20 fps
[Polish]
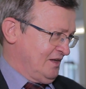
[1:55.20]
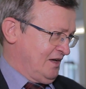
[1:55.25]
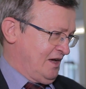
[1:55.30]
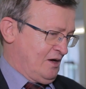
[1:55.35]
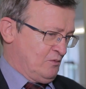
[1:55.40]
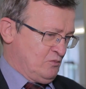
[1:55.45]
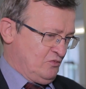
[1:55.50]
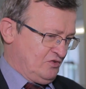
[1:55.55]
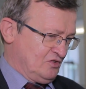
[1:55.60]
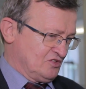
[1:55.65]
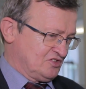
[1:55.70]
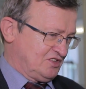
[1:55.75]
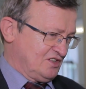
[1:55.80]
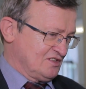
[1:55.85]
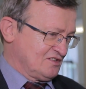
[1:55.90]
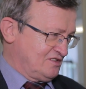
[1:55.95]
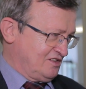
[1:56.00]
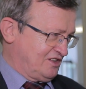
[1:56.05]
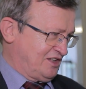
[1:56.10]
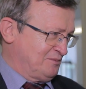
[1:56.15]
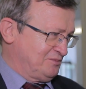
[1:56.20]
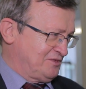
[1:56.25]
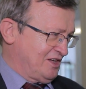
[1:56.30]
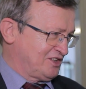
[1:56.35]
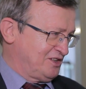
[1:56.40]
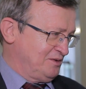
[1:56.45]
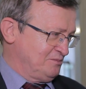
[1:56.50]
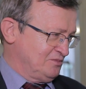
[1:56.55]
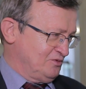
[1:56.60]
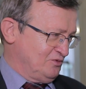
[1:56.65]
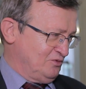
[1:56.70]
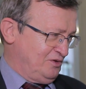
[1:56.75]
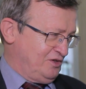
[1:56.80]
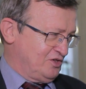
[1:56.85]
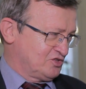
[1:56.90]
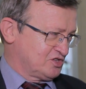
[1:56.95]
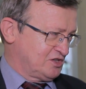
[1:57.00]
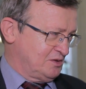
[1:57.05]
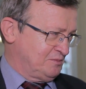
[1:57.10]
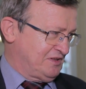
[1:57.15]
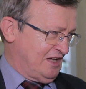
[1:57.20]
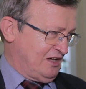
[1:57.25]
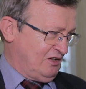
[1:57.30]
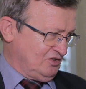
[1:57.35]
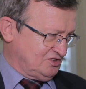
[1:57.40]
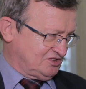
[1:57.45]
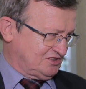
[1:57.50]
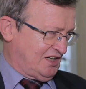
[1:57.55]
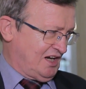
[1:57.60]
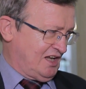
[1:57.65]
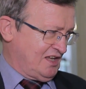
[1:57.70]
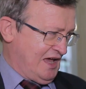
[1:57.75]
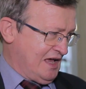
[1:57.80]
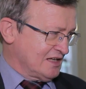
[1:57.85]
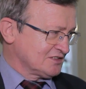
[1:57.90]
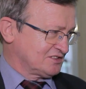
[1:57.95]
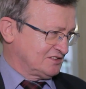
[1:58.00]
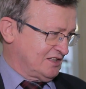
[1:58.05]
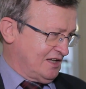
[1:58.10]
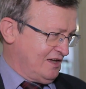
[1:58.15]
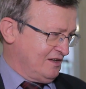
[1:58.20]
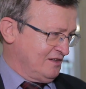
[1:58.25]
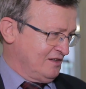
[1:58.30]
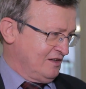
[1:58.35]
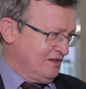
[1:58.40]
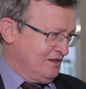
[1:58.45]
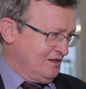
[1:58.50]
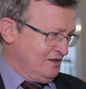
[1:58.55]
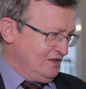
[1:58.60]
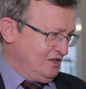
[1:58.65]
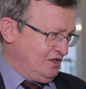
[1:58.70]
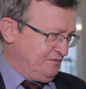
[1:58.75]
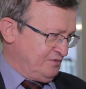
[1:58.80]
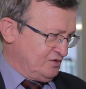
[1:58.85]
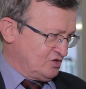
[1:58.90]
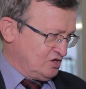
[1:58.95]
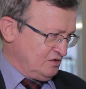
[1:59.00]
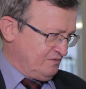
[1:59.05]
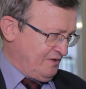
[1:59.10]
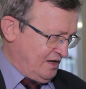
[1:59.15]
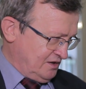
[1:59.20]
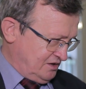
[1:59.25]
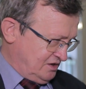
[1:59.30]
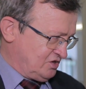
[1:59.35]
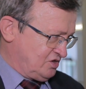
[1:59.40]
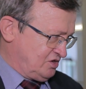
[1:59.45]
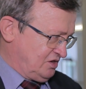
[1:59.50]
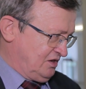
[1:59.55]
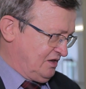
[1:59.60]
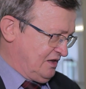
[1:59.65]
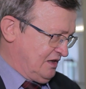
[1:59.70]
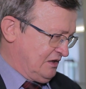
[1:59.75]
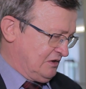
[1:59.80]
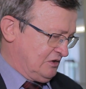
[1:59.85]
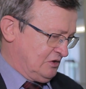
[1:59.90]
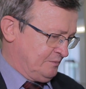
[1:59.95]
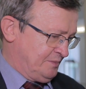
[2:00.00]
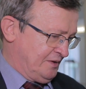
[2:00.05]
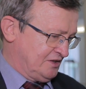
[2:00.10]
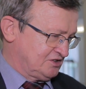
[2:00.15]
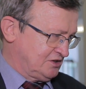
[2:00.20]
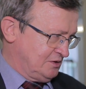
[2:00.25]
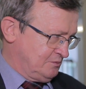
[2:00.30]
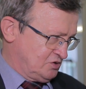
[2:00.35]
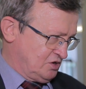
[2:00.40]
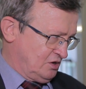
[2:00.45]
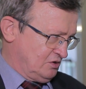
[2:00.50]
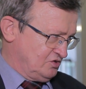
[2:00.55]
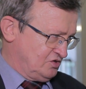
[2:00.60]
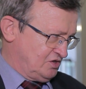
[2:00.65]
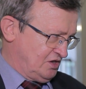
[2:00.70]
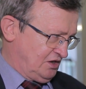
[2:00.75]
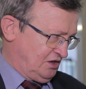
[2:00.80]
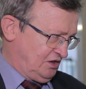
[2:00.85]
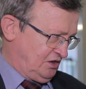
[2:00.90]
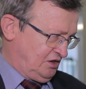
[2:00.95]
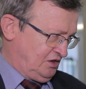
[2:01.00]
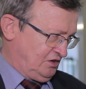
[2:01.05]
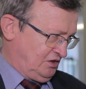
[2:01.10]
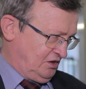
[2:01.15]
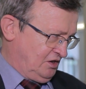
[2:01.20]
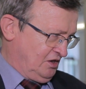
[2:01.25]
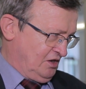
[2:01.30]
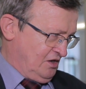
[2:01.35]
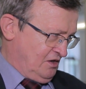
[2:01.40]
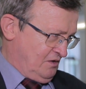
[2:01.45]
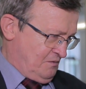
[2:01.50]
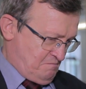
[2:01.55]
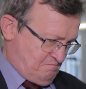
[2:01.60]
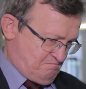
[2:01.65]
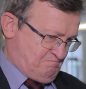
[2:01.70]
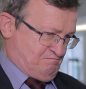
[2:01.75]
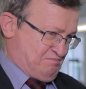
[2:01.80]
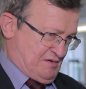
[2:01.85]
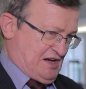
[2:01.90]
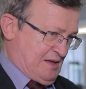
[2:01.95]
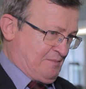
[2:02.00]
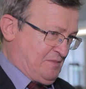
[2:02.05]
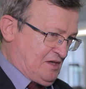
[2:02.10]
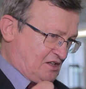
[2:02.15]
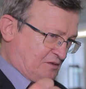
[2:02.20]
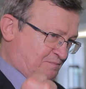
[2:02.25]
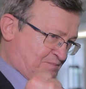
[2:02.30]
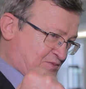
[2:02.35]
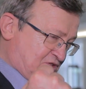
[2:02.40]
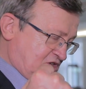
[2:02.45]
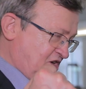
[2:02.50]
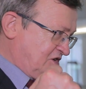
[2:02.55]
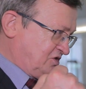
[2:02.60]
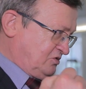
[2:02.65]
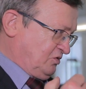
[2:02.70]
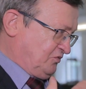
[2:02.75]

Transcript: a mówiąc językiem takim ulicznym, ta ostra jazda i wyżywanie się na obecnym rządzie i premier przyjść,